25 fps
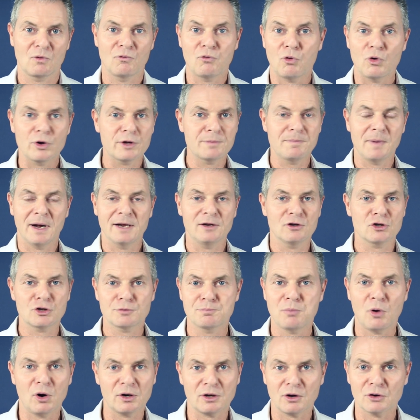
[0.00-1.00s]
wo ich meine
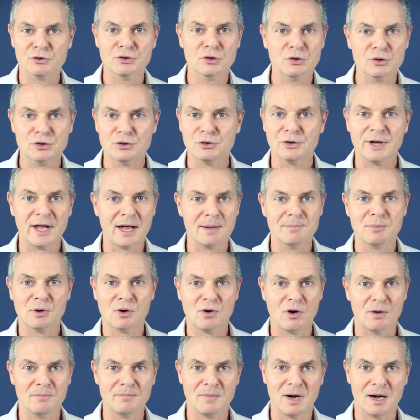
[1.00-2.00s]
Sportausrüstung
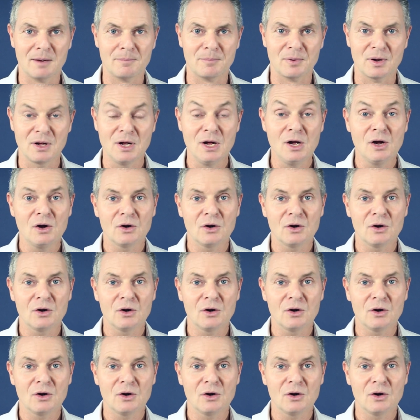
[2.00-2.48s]
herbekommen habe.